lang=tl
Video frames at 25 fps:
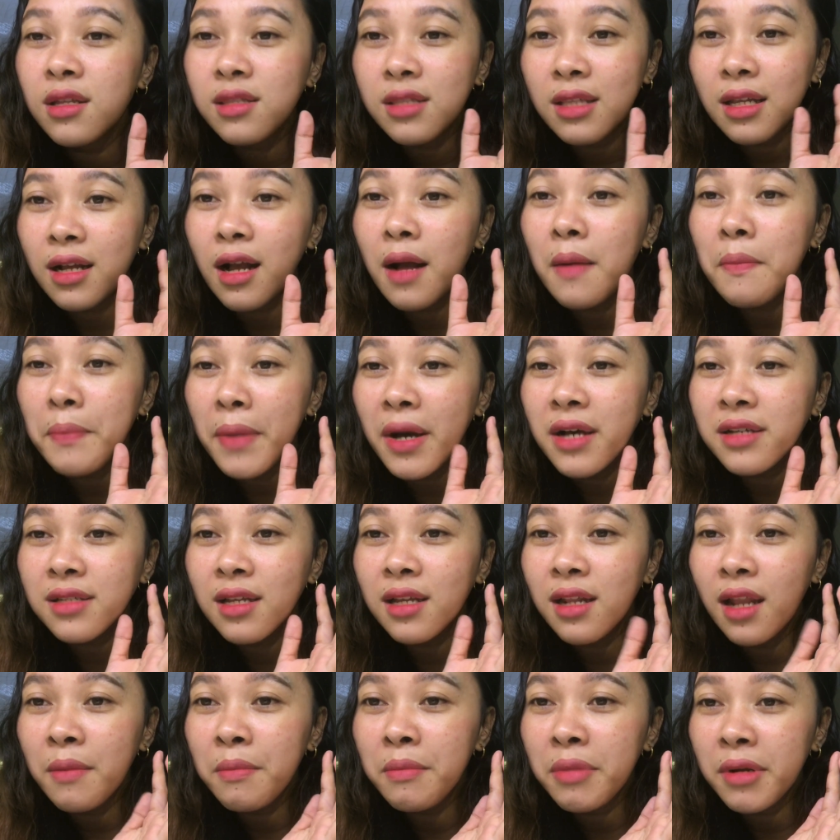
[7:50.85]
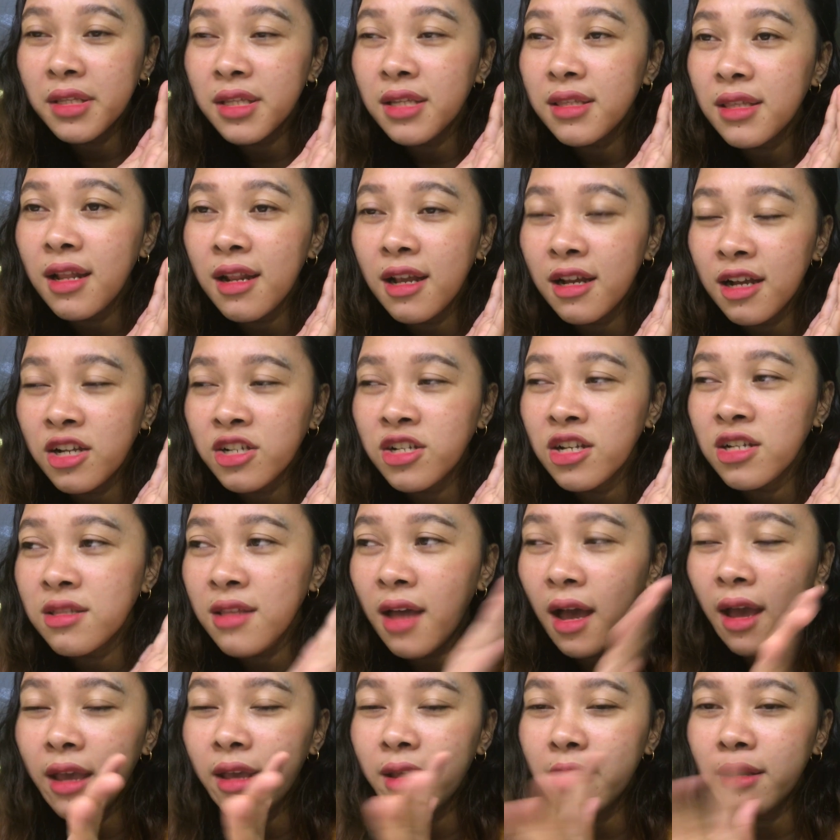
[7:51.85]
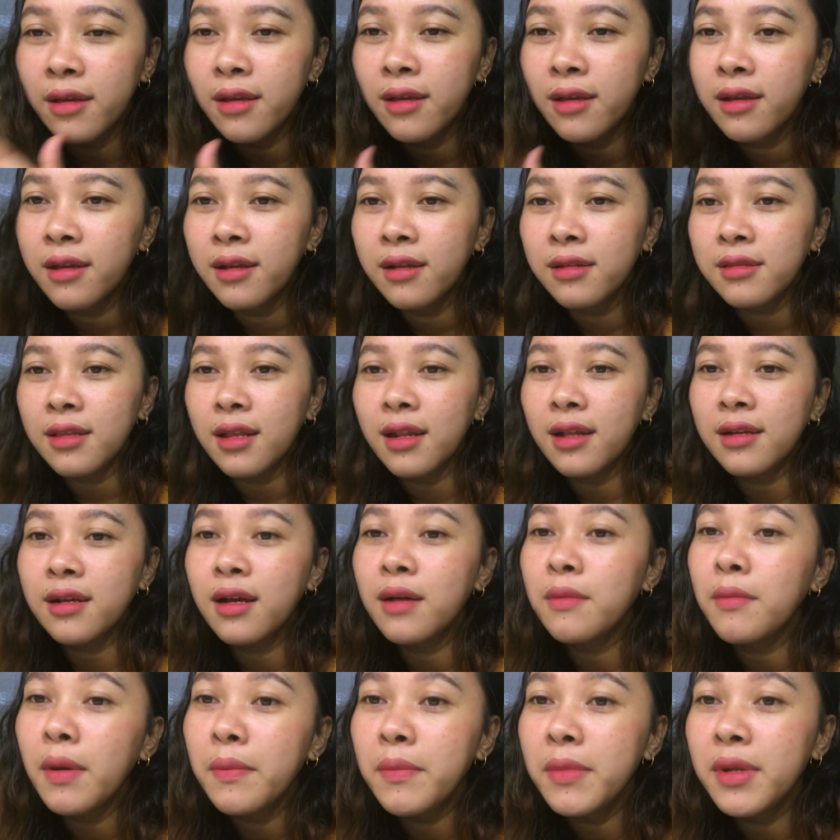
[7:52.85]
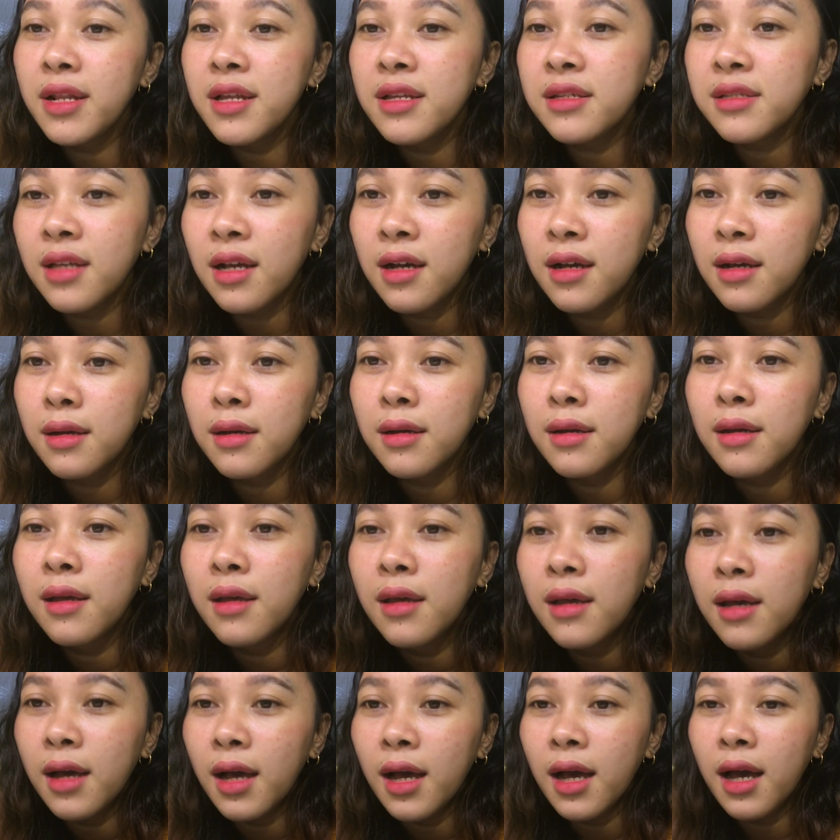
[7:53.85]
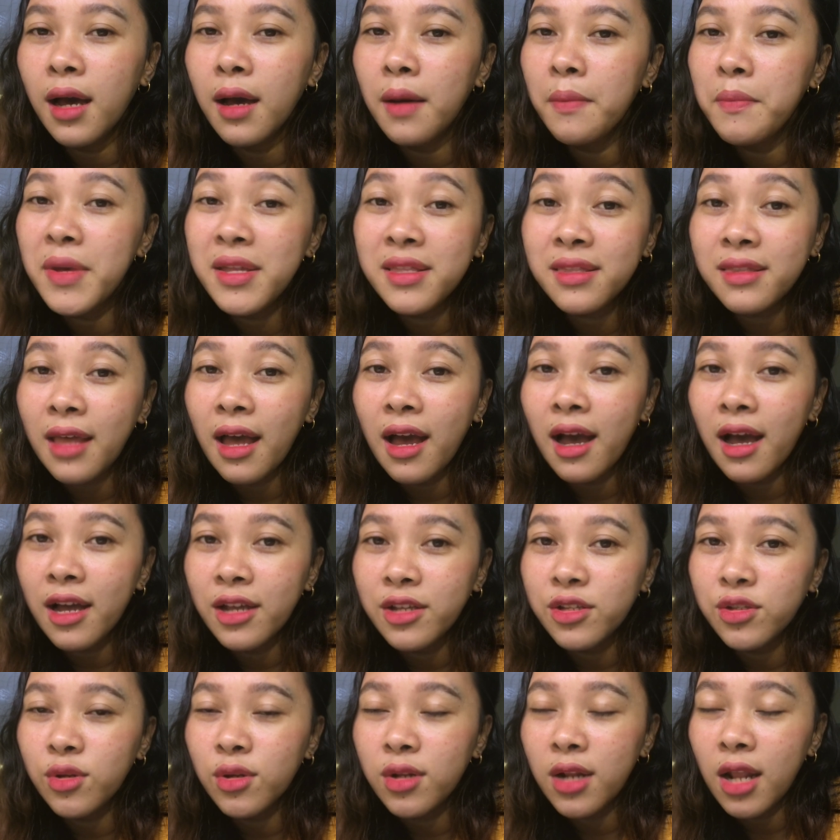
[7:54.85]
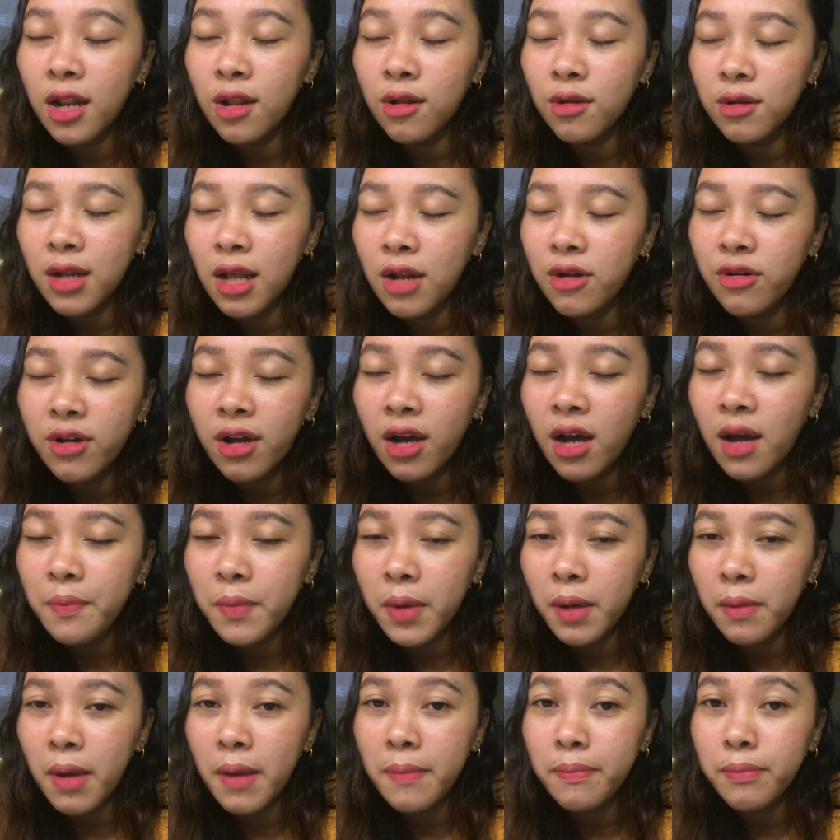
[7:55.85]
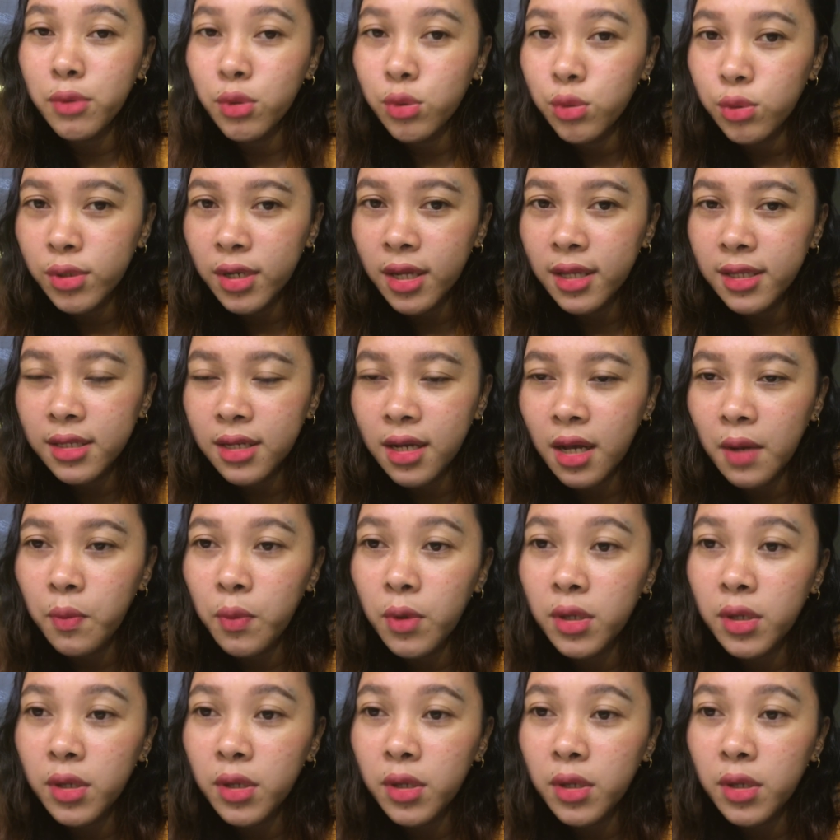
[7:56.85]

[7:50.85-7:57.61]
talagang pang celebrity talaga siya dahil talagang mabilis ang uh, bentahan yun, lalo-lalo na kapag may puhunan ka.